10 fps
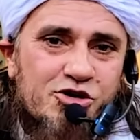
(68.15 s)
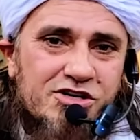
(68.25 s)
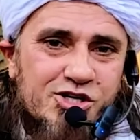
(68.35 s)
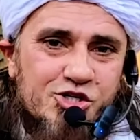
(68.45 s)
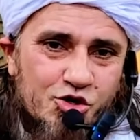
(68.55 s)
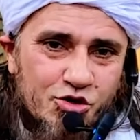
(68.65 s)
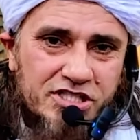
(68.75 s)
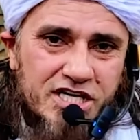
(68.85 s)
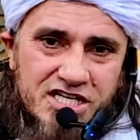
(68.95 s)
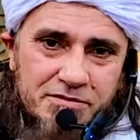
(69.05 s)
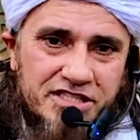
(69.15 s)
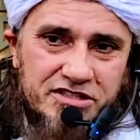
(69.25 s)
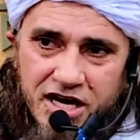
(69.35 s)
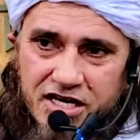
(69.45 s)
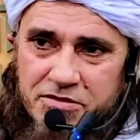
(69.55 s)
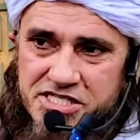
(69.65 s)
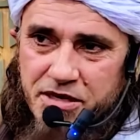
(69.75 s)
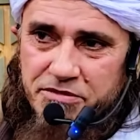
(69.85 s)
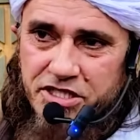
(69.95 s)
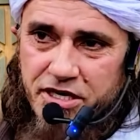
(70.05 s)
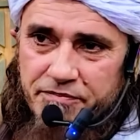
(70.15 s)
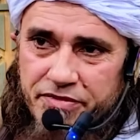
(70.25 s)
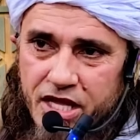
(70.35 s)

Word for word: को छोड़ दिया जिनमें एक तलाक का मसला भी था